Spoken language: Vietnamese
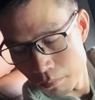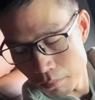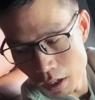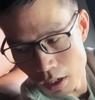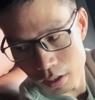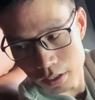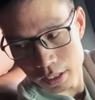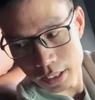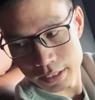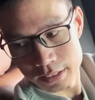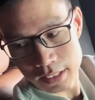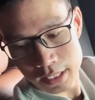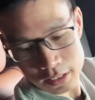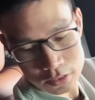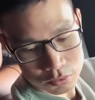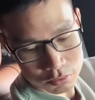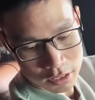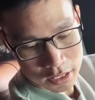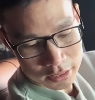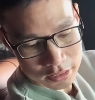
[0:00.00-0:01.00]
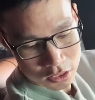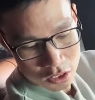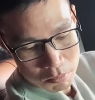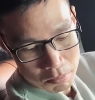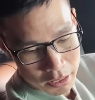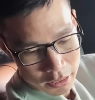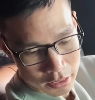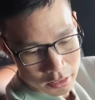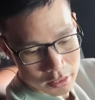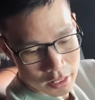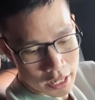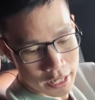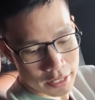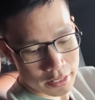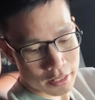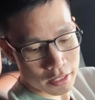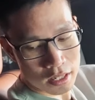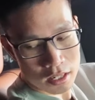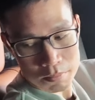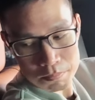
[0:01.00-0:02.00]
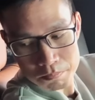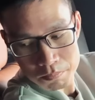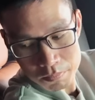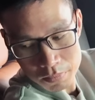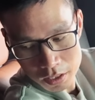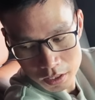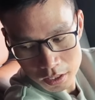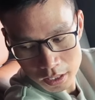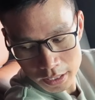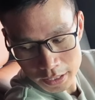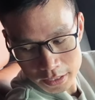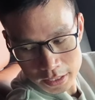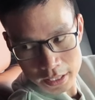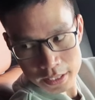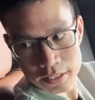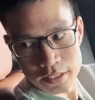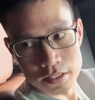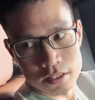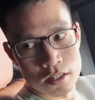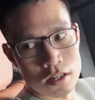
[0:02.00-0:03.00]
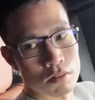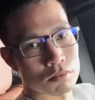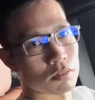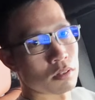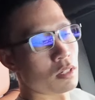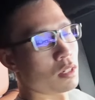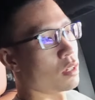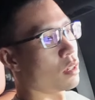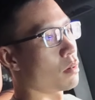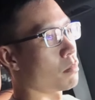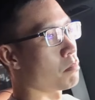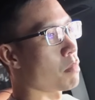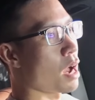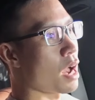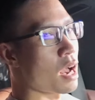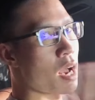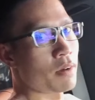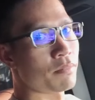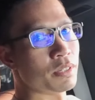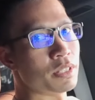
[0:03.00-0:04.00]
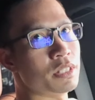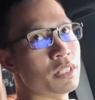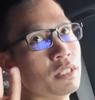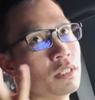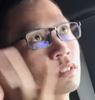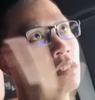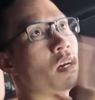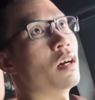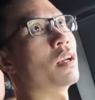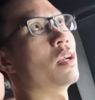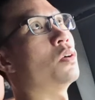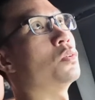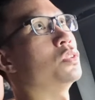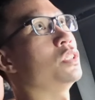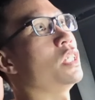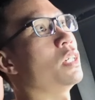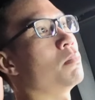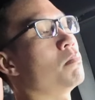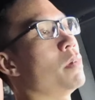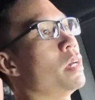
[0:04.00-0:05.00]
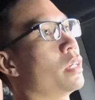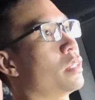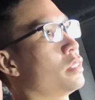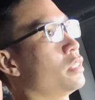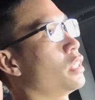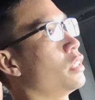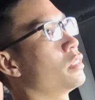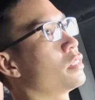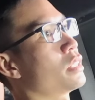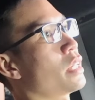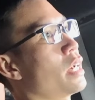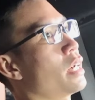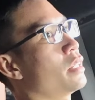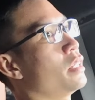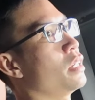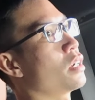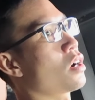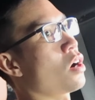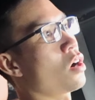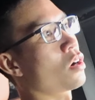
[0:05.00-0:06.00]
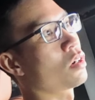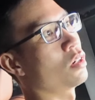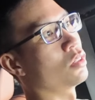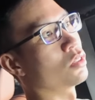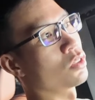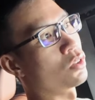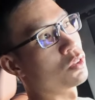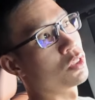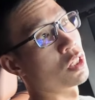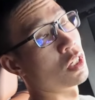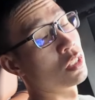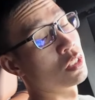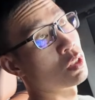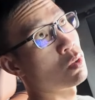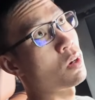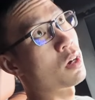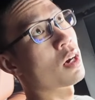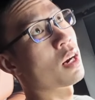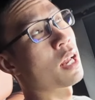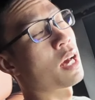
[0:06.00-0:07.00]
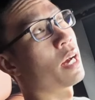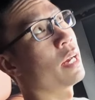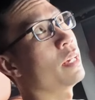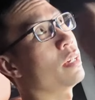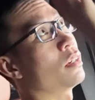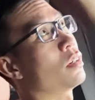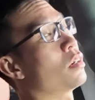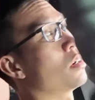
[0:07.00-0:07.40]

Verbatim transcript: Mở cái này ra chúng ta sẽ có bệ tì tay tích hợp hai khay để cốc, 3 vị trí tựa đầu riêng biệt. Trần xe thì có cửa sổ trời cho khoang lái,